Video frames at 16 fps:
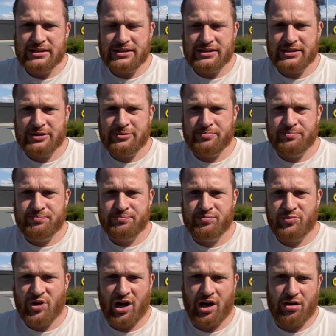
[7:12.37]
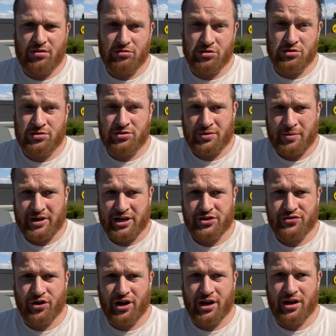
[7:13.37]
Ähm, ja, und wenn man
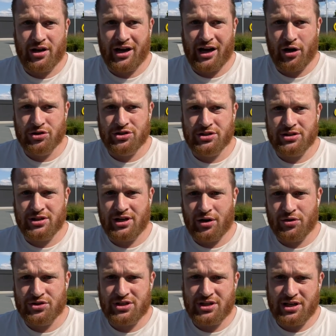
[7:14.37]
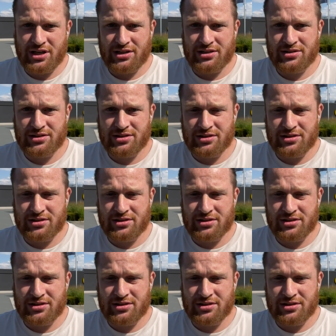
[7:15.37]
jetzt von der Raute ausgeht,